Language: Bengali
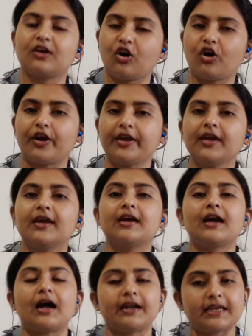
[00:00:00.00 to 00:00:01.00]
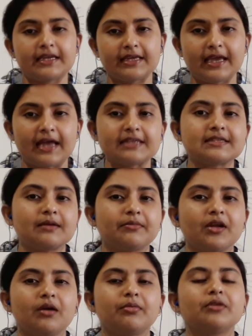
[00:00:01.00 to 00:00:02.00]
হয় আর এই গ্যাস
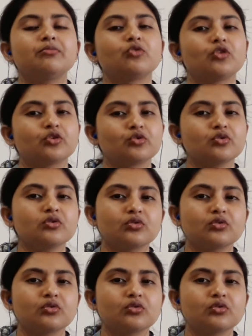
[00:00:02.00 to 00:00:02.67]
আমরা আবার মূলত